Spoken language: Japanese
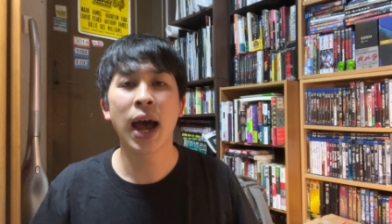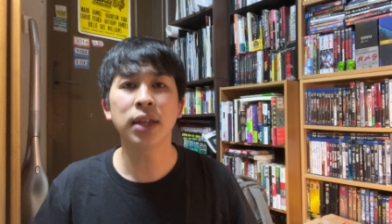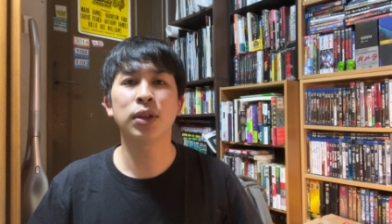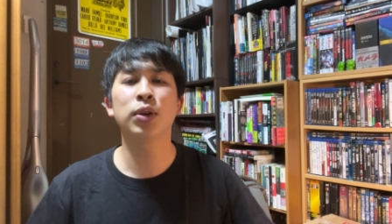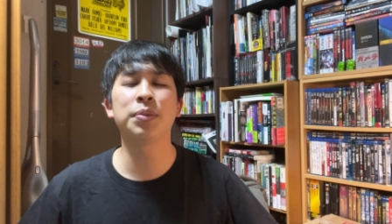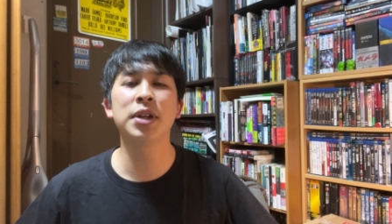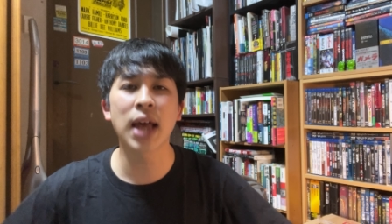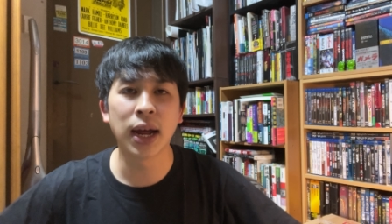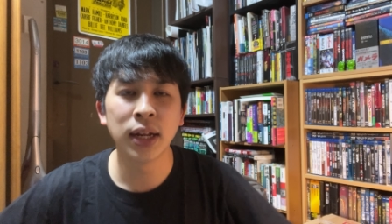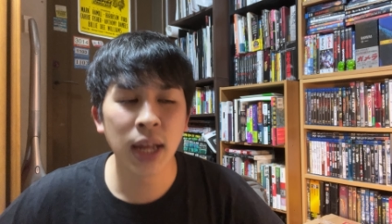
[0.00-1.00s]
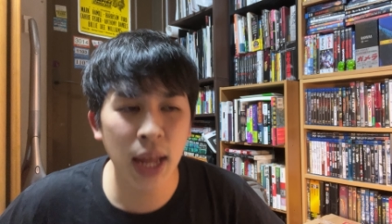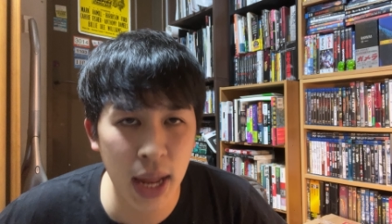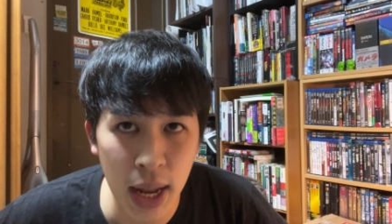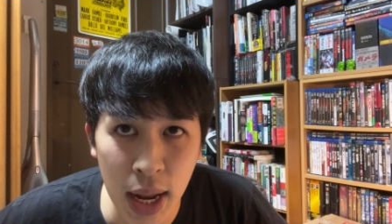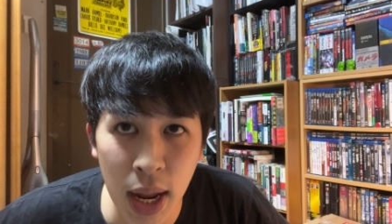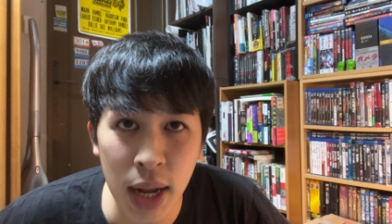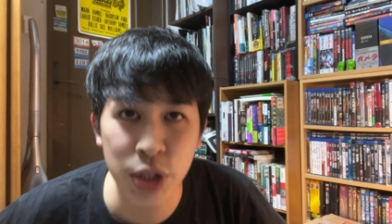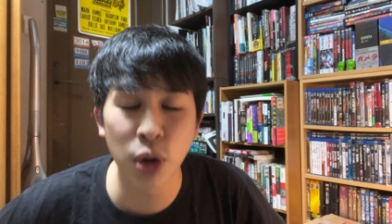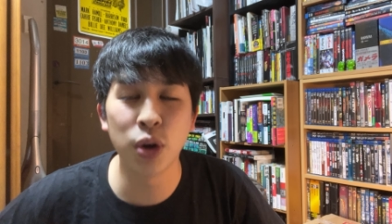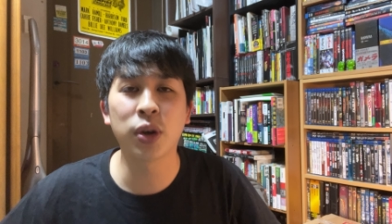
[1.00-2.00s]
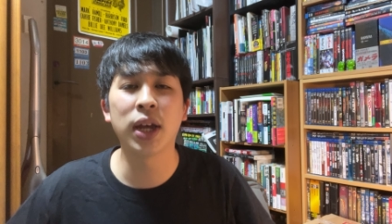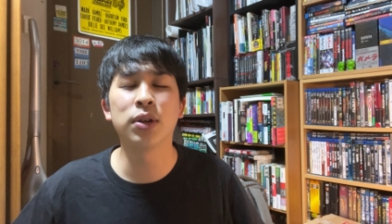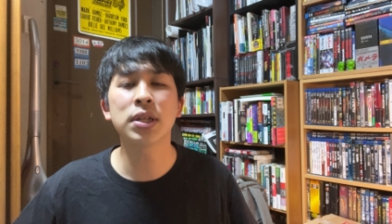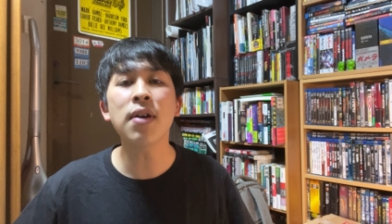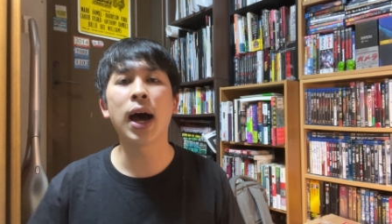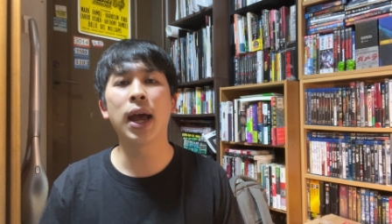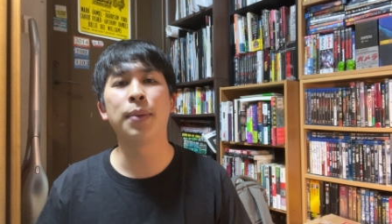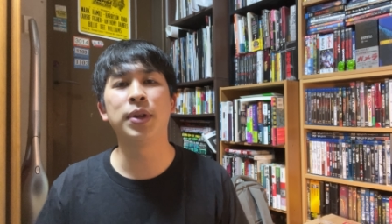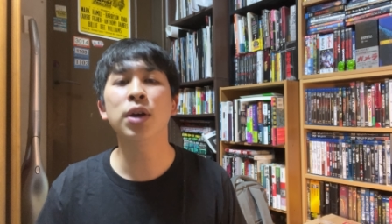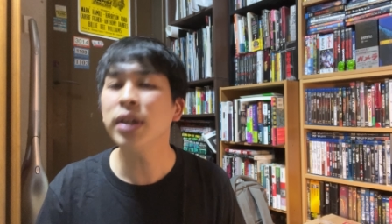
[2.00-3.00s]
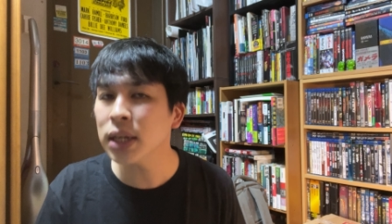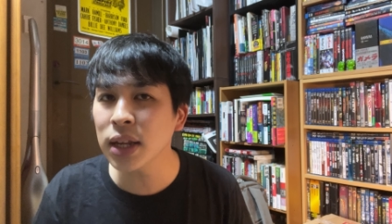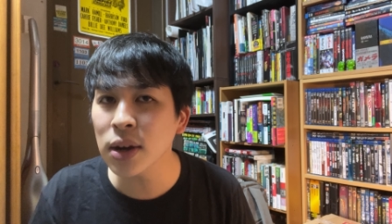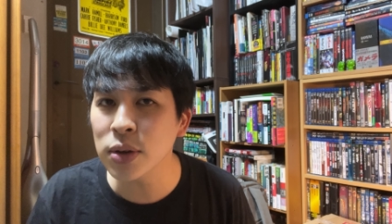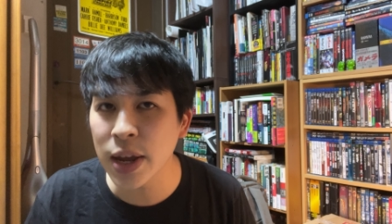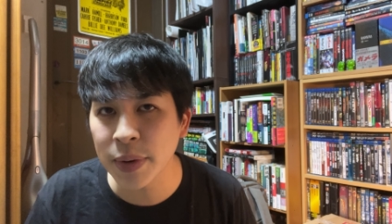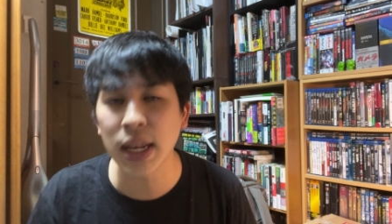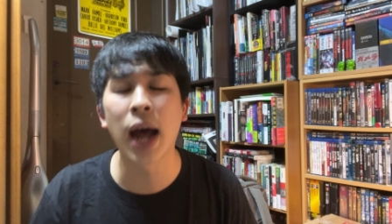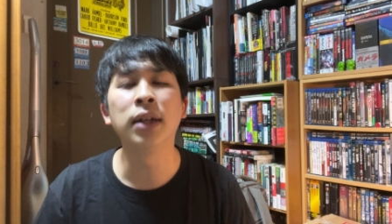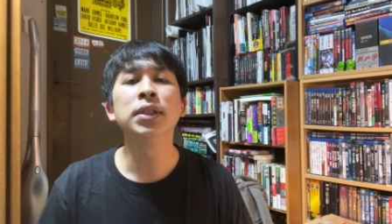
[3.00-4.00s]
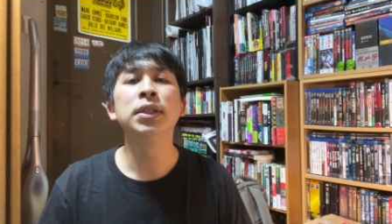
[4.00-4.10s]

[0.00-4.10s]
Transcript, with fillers: はい。ということで皆さん、えー、以上余計なお世話、えー、ビデオ日記でございました。